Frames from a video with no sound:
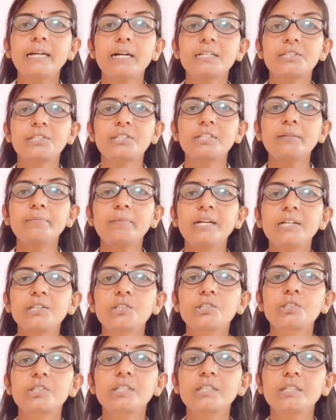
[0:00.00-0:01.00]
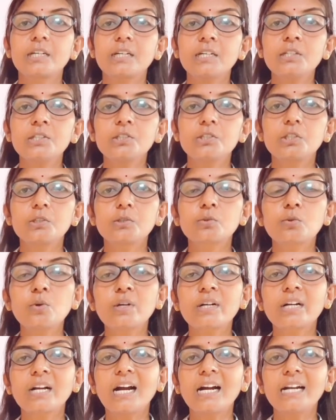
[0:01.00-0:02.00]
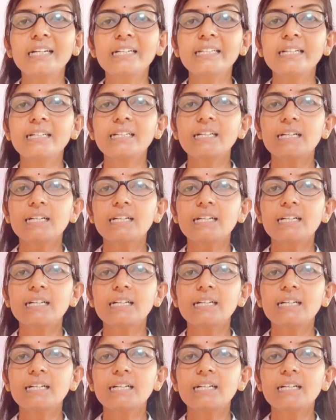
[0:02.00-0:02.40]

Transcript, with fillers: अच्छी मेडिसिन है जिनको कार्डियक